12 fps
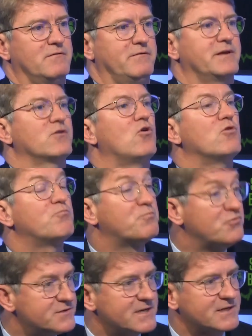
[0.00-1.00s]
va être en
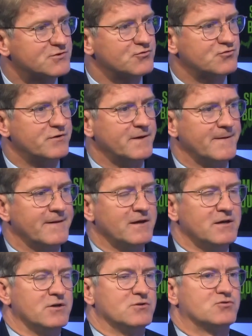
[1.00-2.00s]
plus accentué
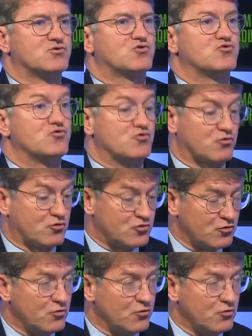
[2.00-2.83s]
D'accord. Ce, sera